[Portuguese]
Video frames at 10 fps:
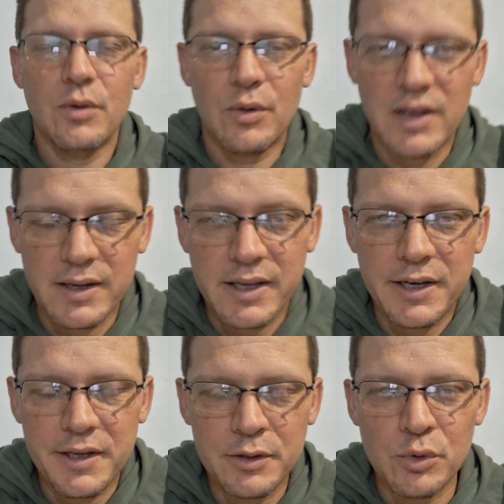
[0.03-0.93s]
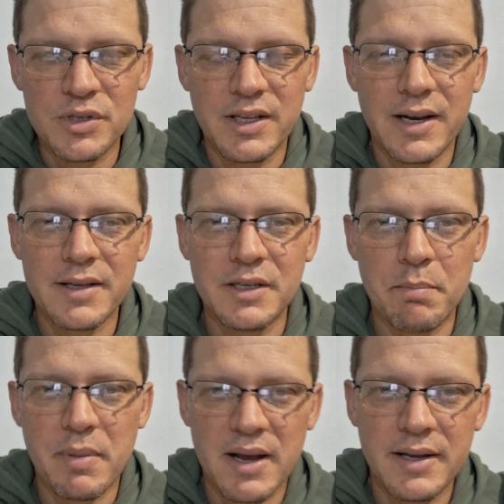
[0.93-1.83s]
Olá, queridos, graça e
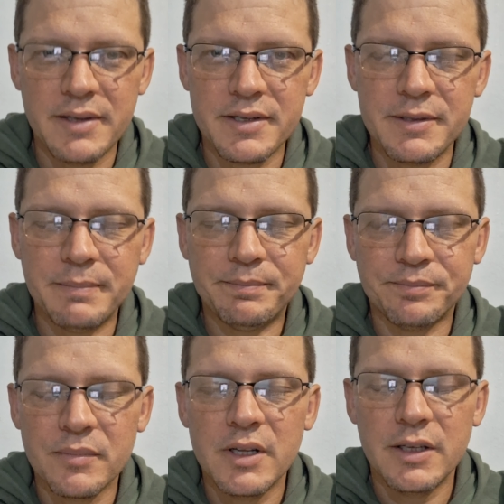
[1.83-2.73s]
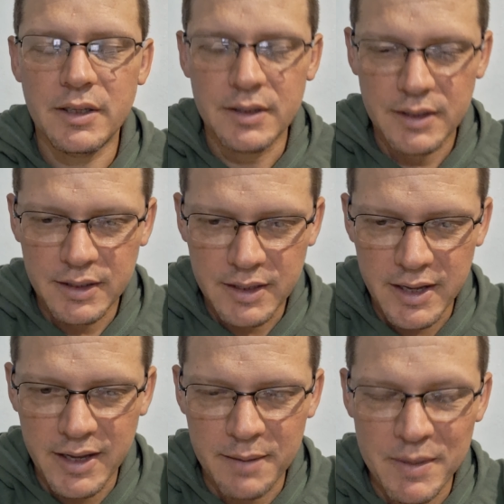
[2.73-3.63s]
paz.
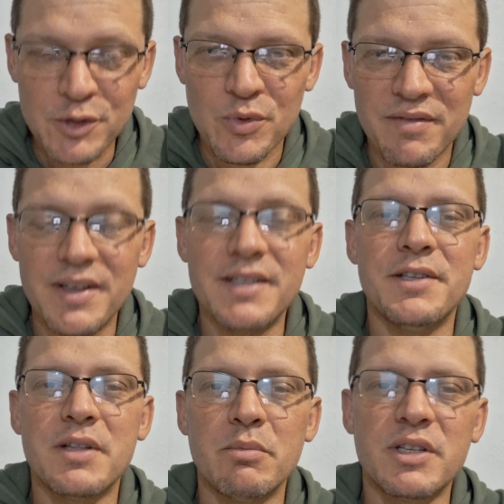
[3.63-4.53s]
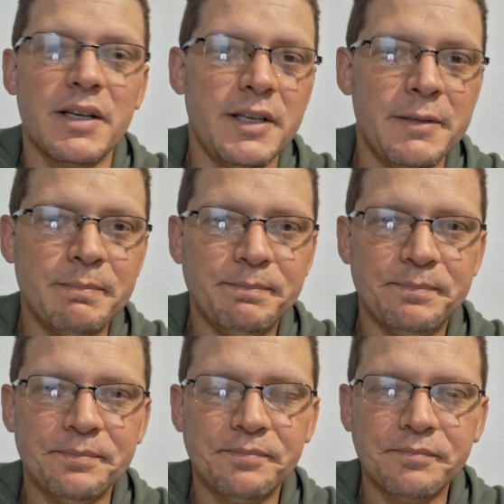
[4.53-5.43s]
É, mais uma vez estamos aqui
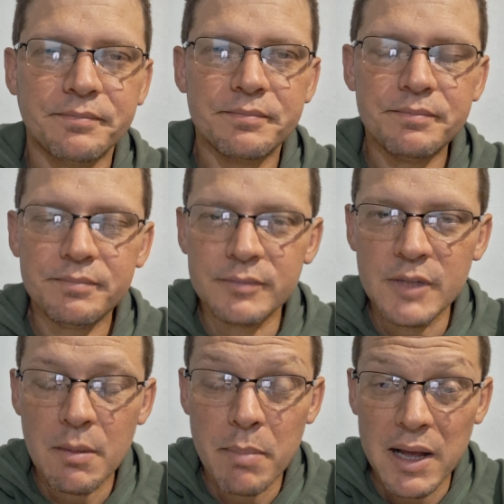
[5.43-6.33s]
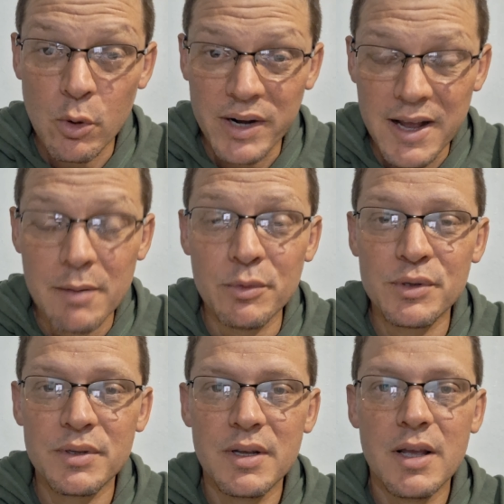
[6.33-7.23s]
para
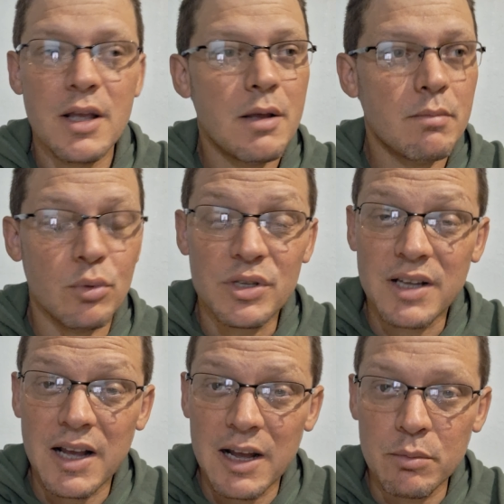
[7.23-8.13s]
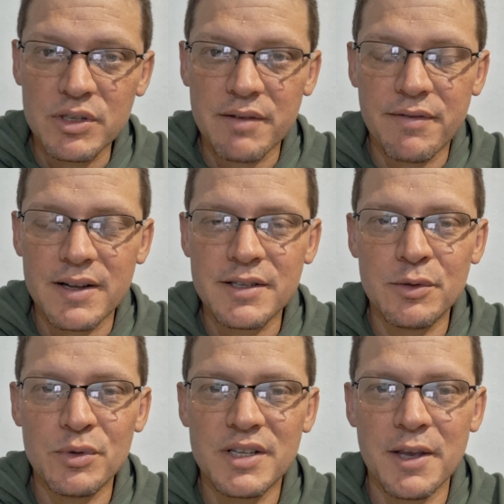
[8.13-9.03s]
orarmos, buscarmos a face
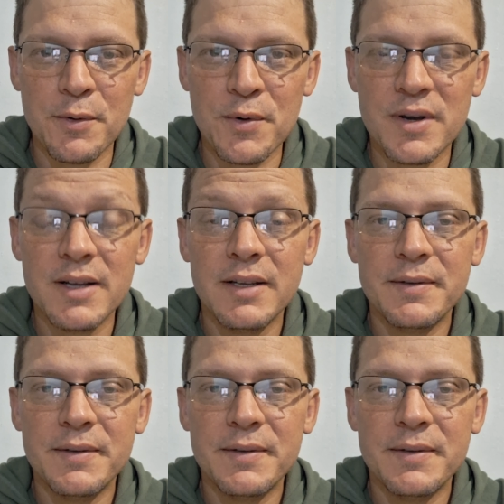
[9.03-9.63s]
do Senhor